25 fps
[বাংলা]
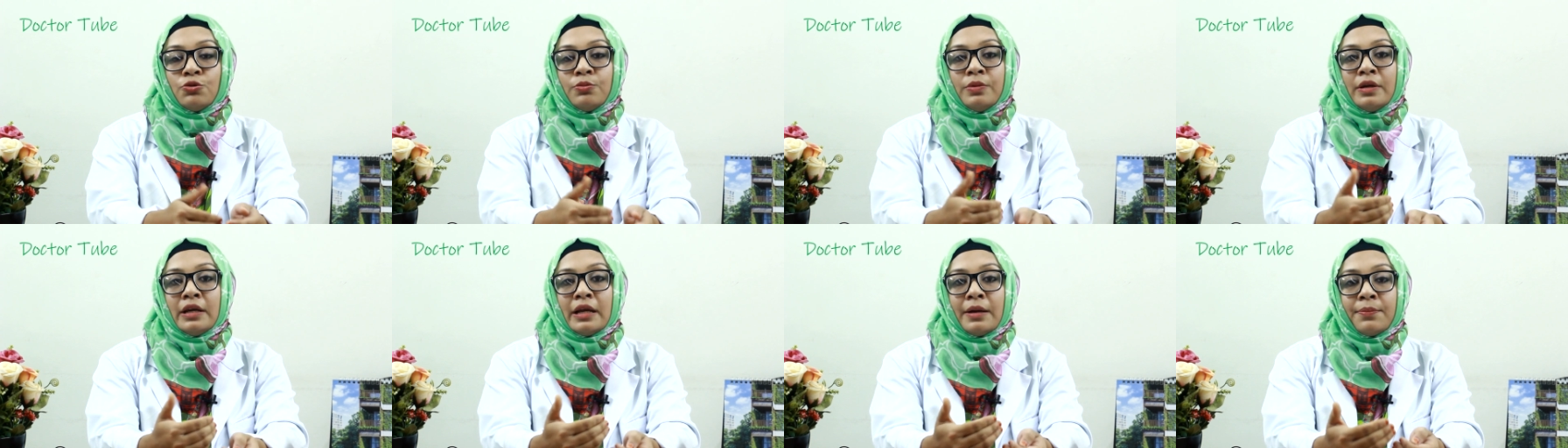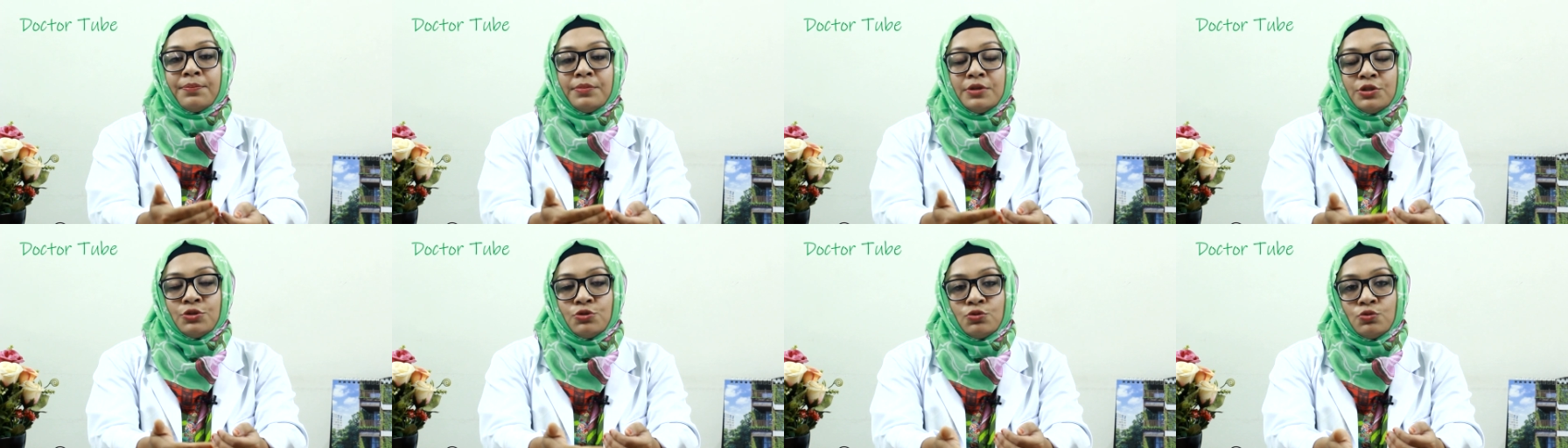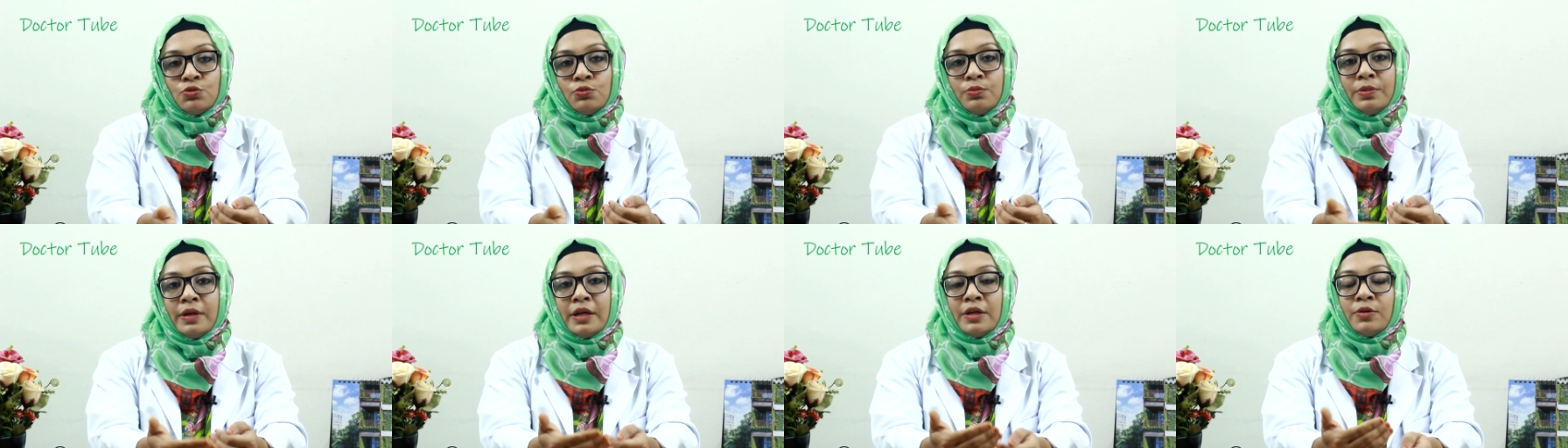করবেন আপনি
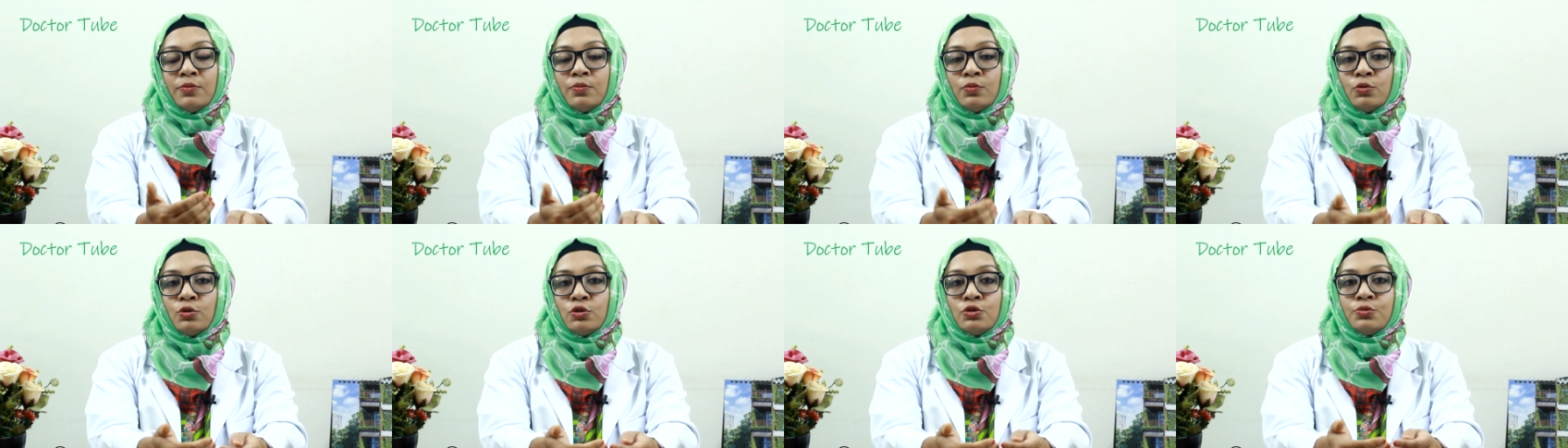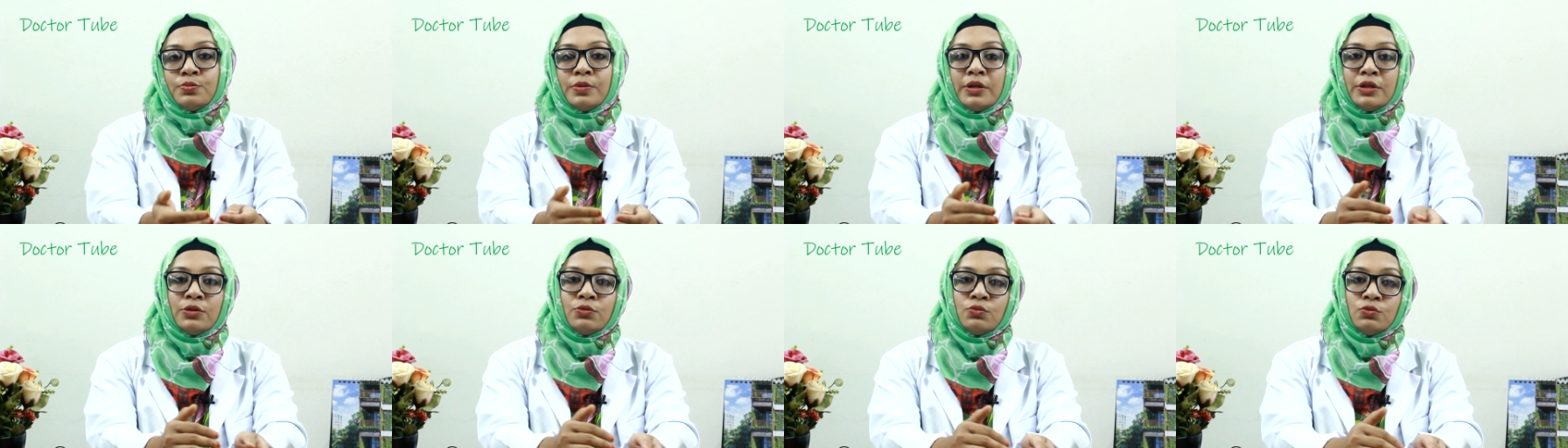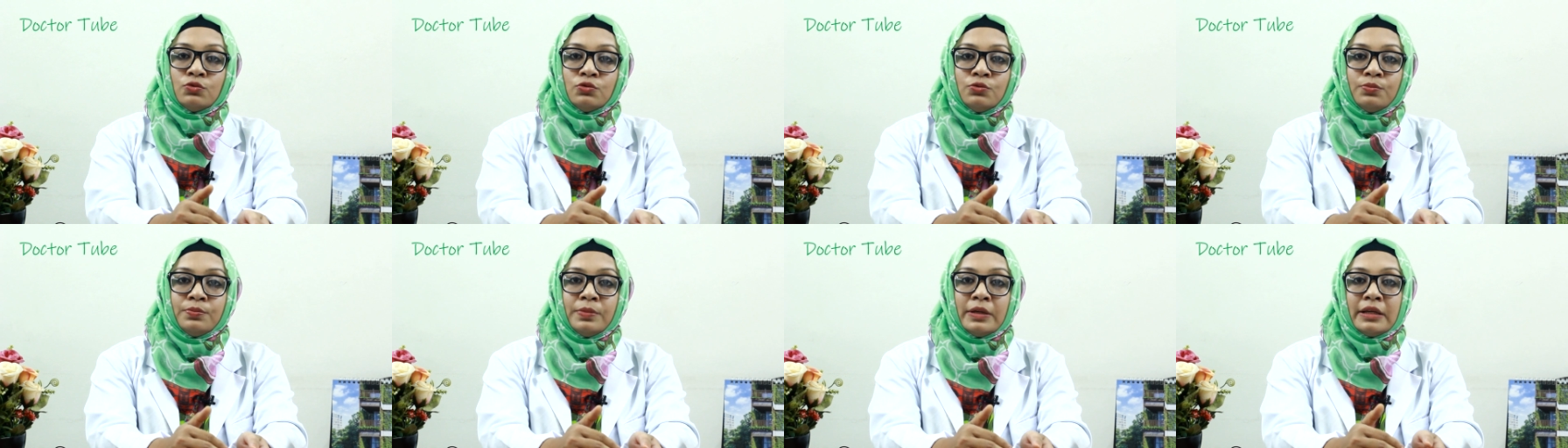শুবেন বসবেন
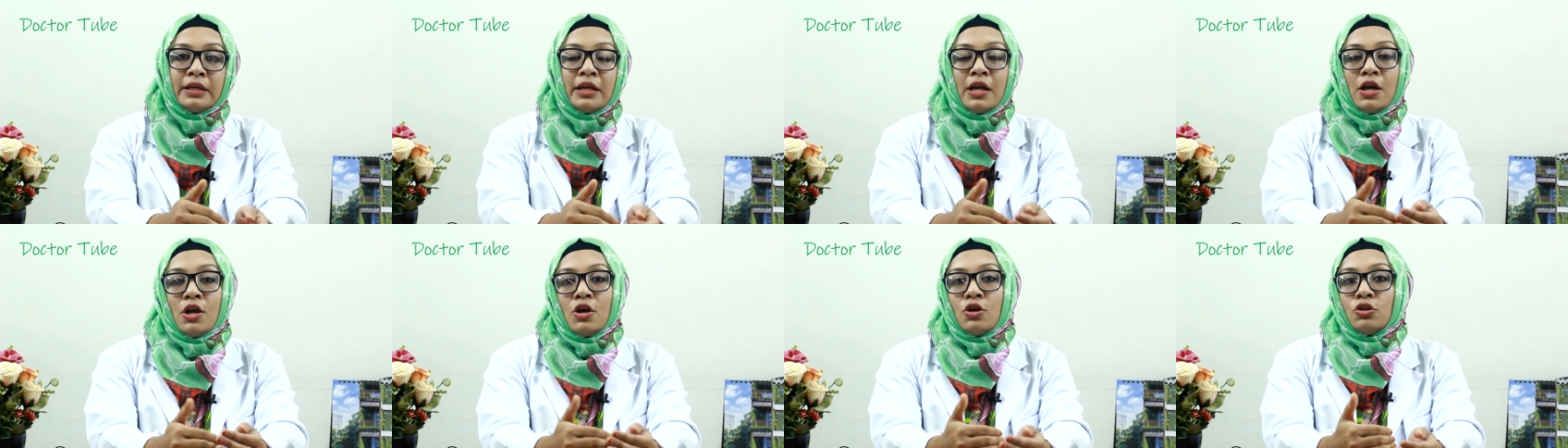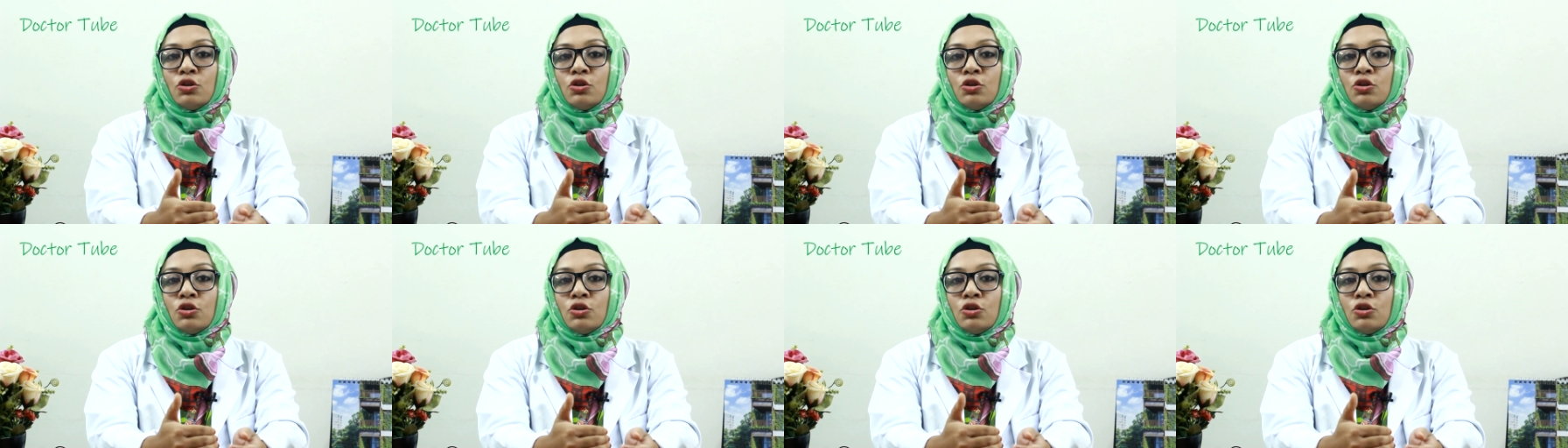উঠবেন